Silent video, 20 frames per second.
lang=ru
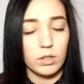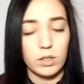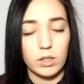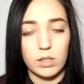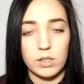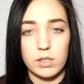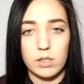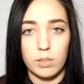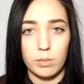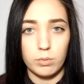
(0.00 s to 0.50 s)
до
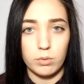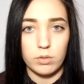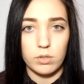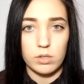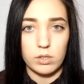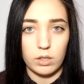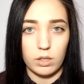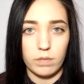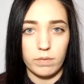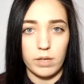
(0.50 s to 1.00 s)
конца будут
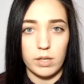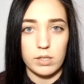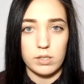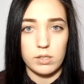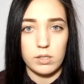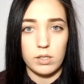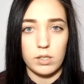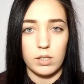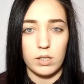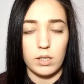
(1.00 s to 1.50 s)

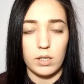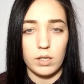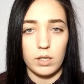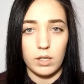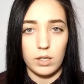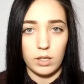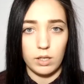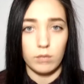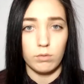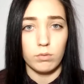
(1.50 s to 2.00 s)
скрывать
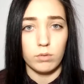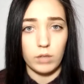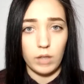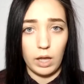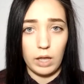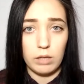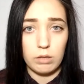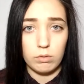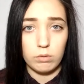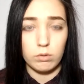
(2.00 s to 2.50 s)
эту
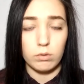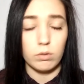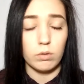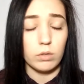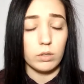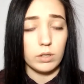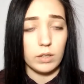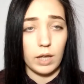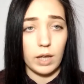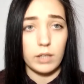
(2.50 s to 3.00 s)
тайну, но
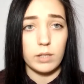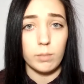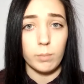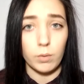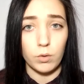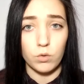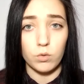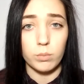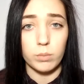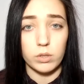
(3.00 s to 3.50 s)
я не
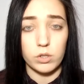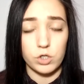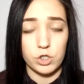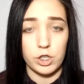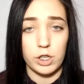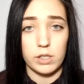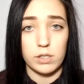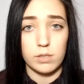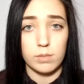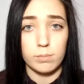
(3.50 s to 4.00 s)
могу
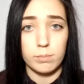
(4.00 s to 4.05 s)
молчать.